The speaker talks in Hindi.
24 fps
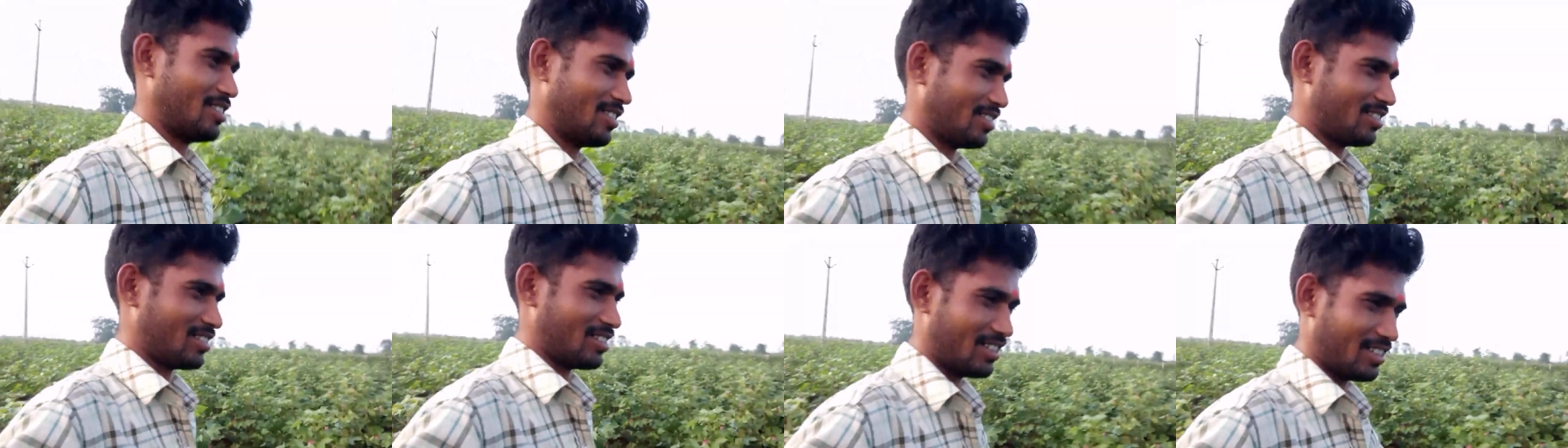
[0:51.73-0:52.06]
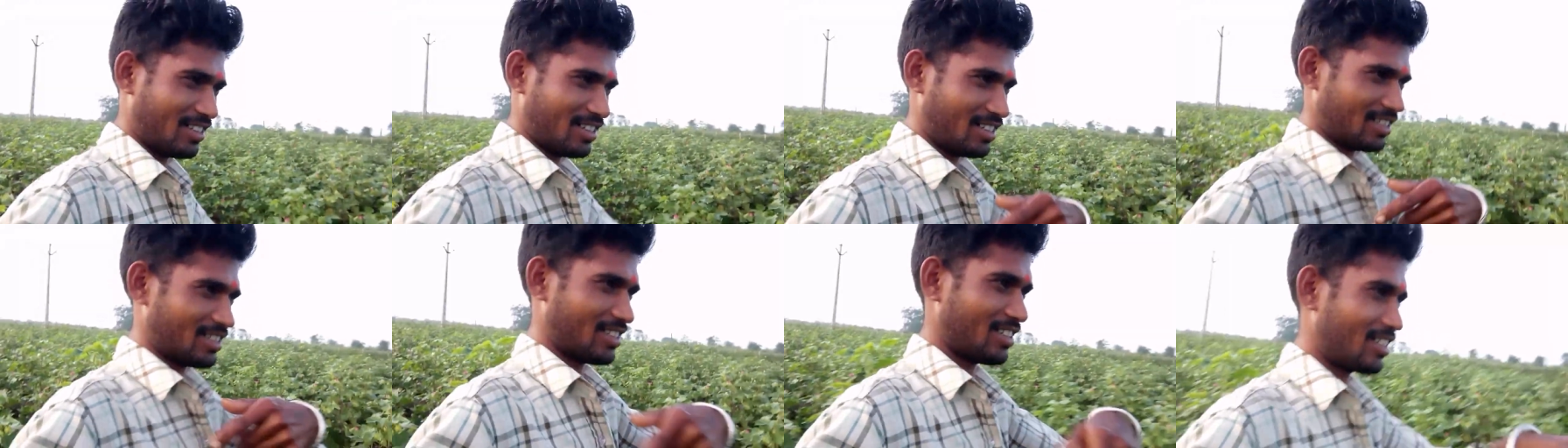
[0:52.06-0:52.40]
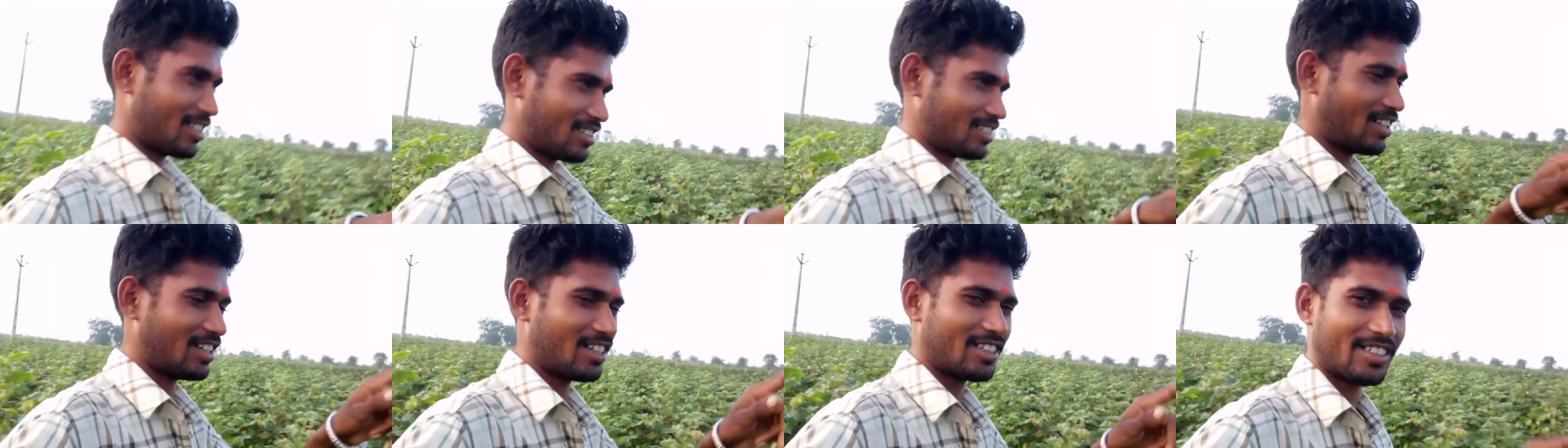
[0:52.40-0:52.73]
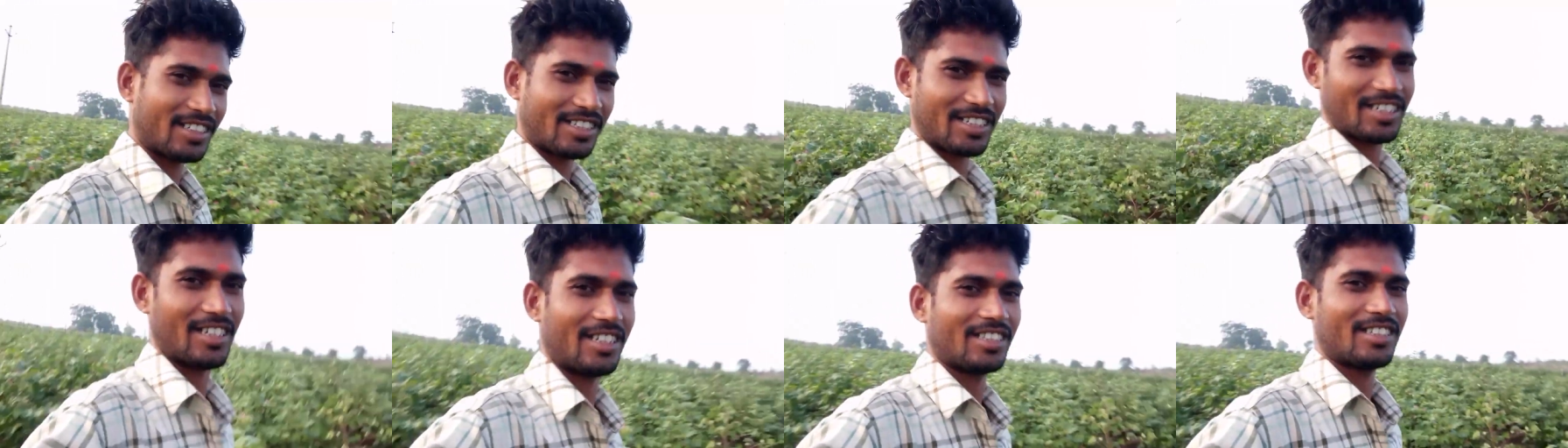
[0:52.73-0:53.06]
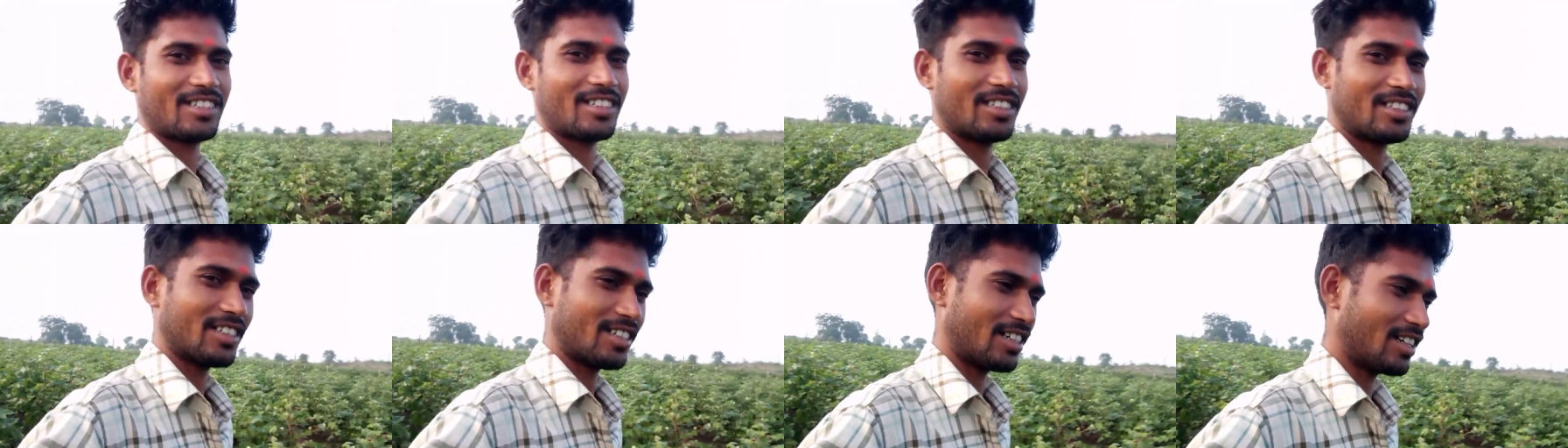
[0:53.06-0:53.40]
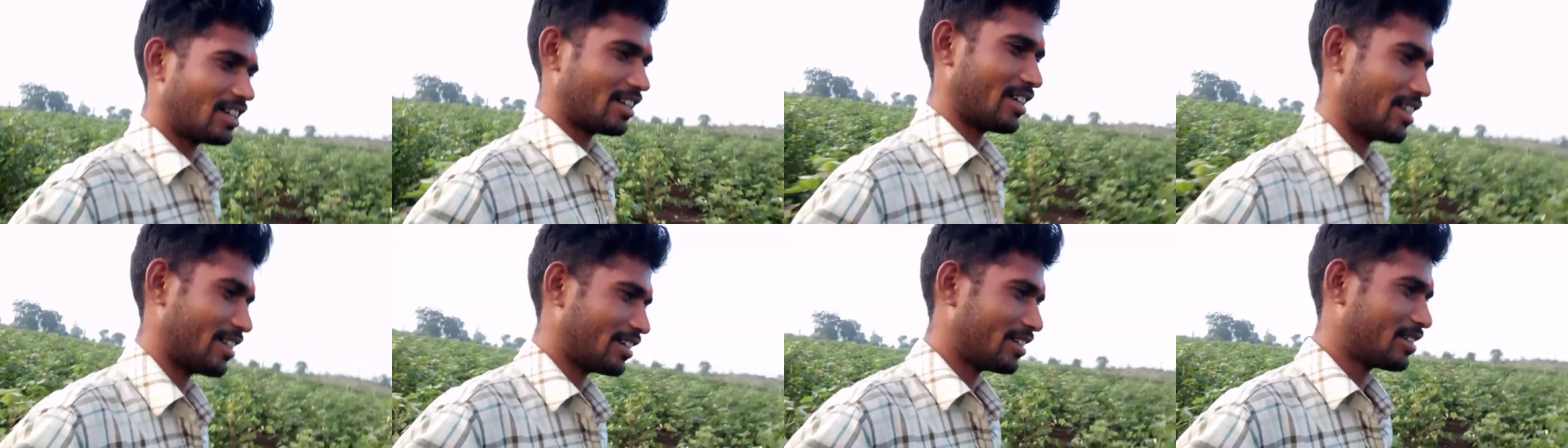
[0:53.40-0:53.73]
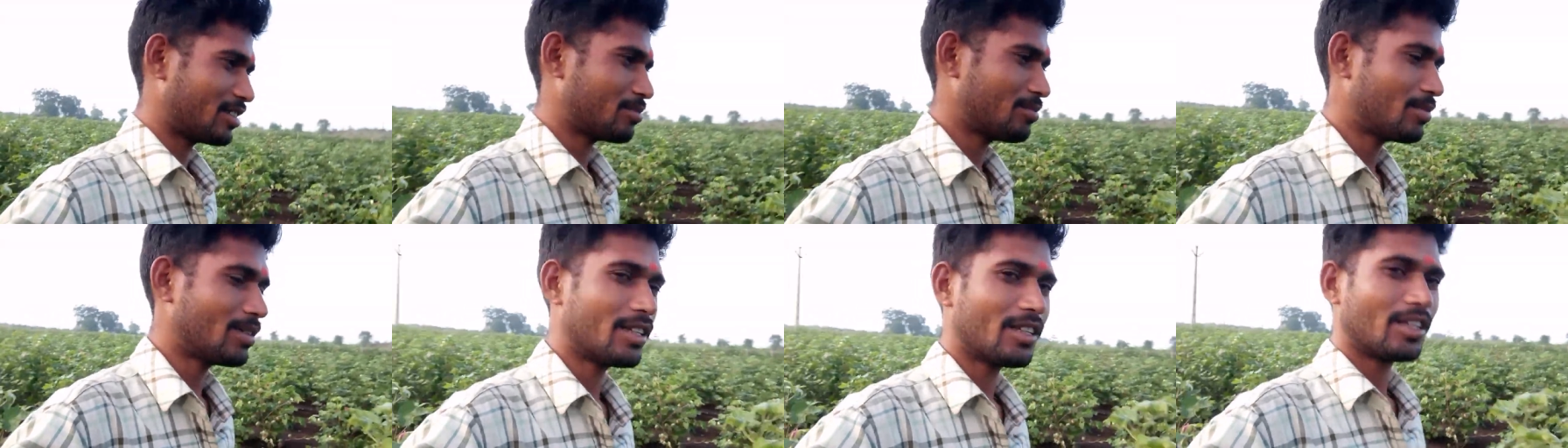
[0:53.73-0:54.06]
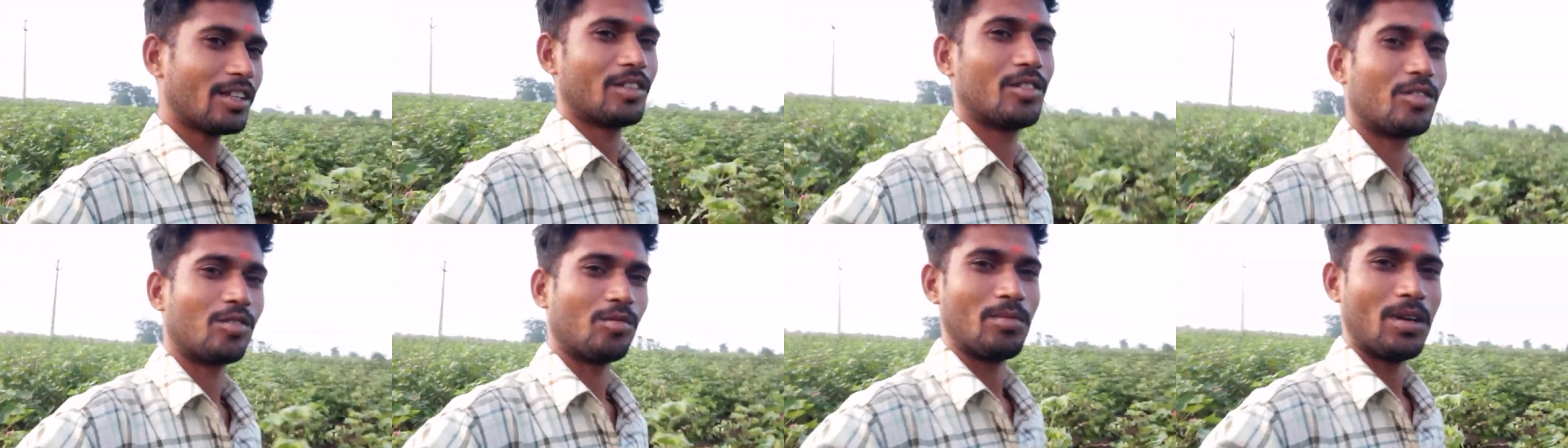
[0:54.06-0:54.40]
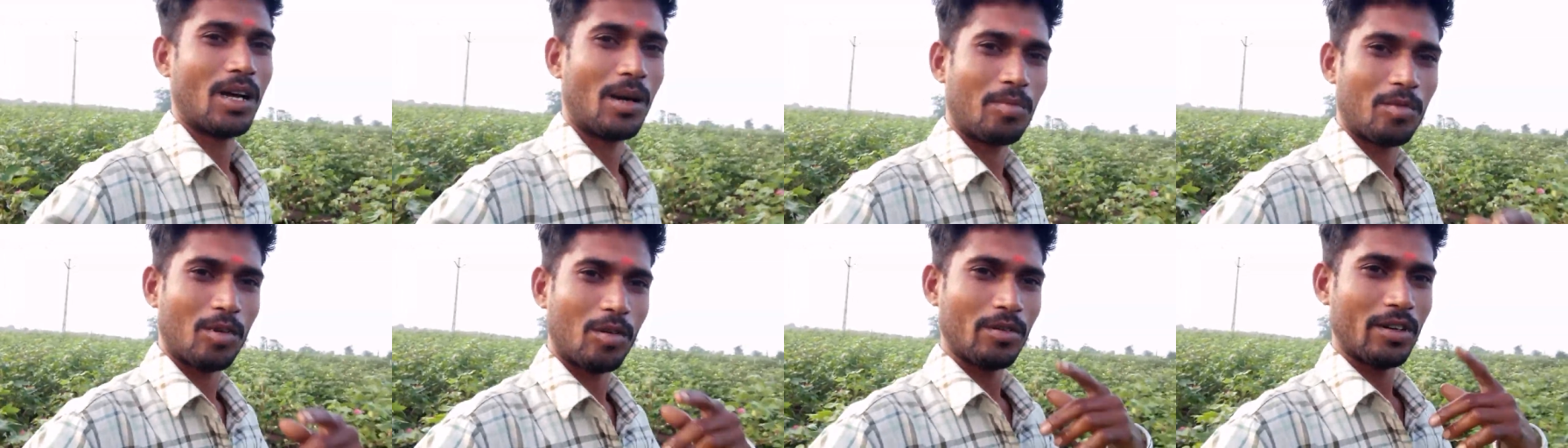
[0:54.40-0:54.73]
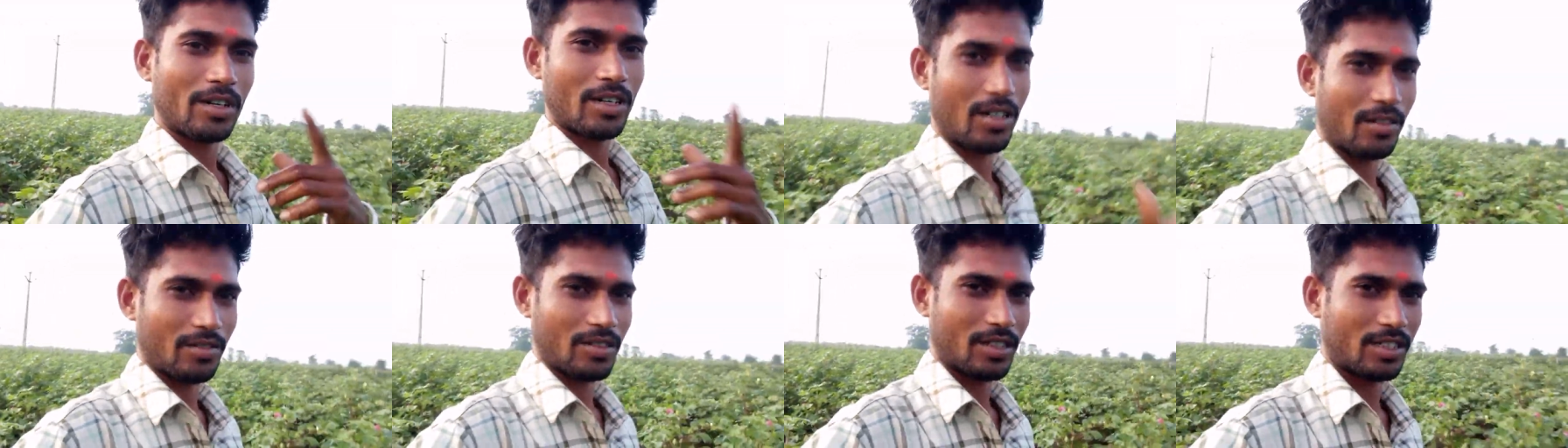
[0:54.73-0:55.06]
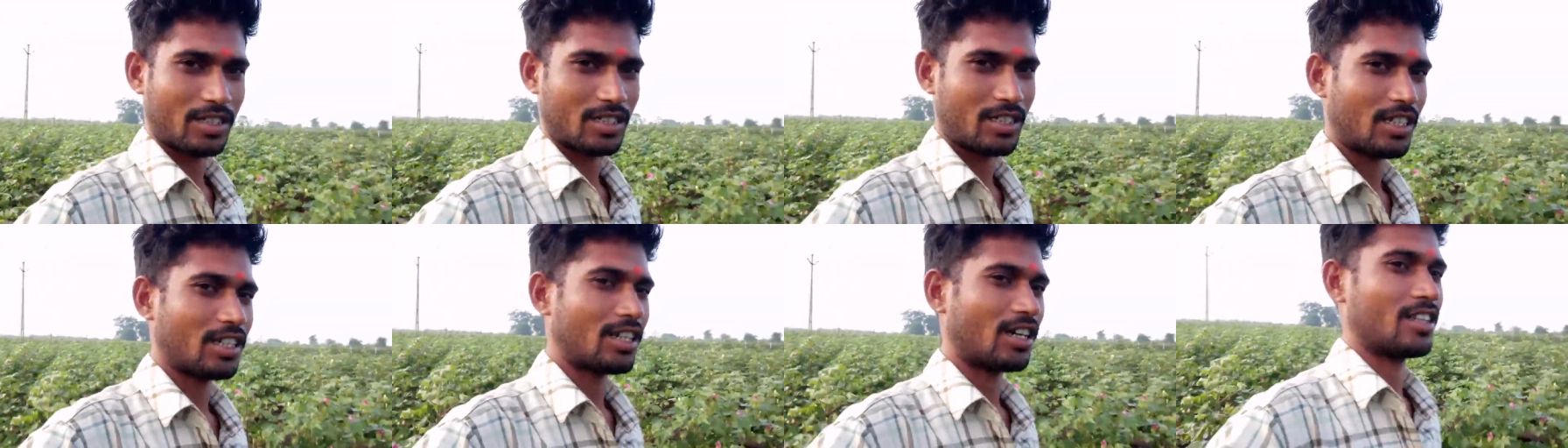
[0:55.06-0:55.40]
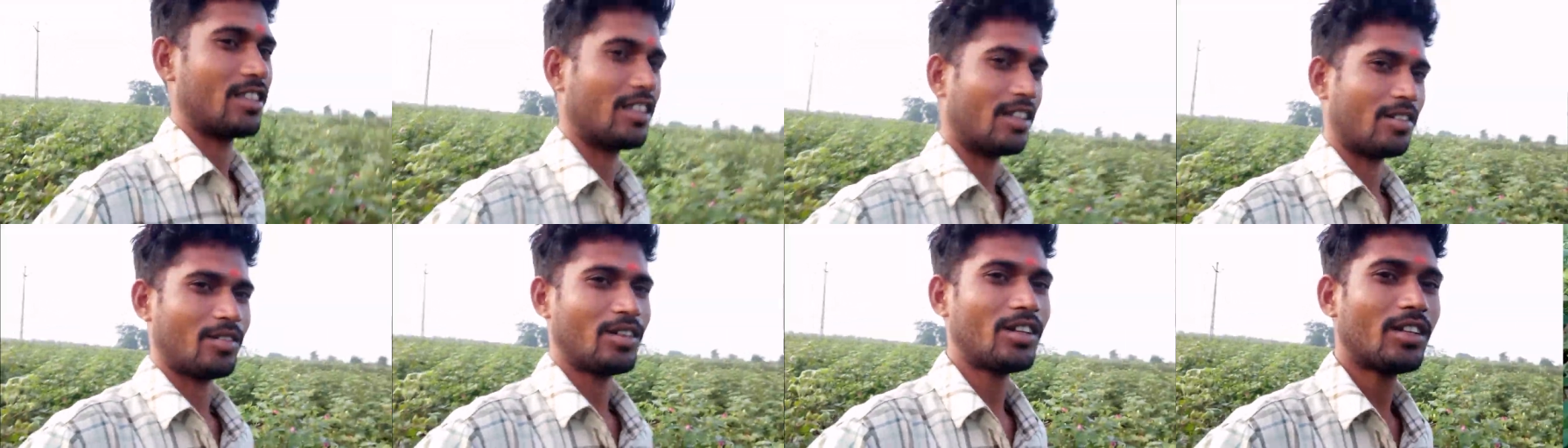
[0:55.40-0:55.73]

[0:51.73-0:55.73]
अंदर चल सके ऐसी जगह है इसमें तो मैं आपको वे कमरे से दिखाता हूँ